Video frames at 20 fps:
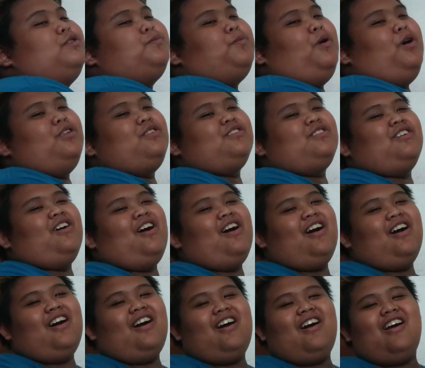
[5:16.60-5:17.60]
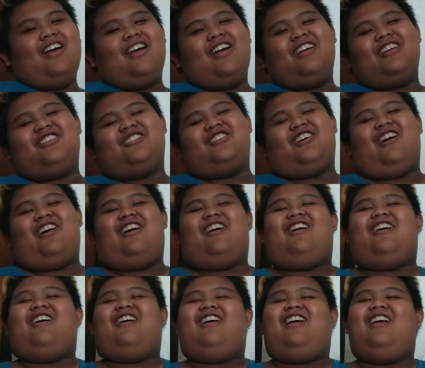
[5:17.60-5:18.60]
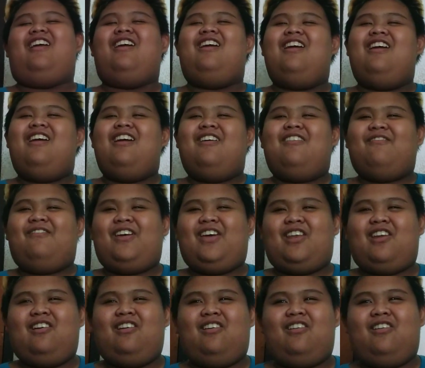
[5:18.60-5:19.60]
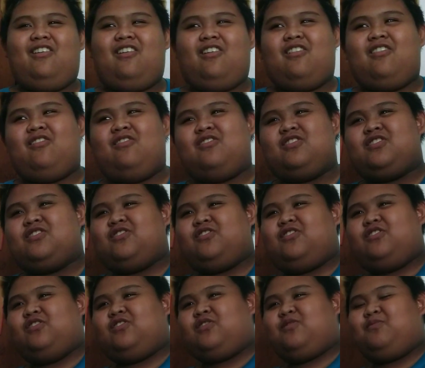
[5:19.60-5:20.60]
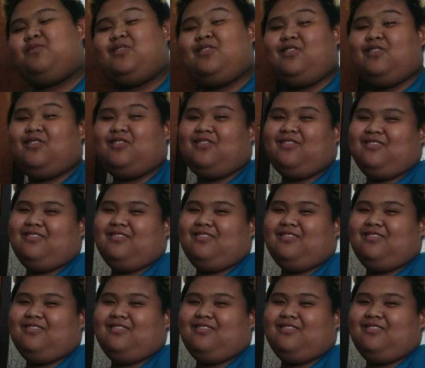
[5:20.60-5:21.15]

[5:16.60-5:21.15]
Sponsor, char. Pero, kung gusto niyo muna,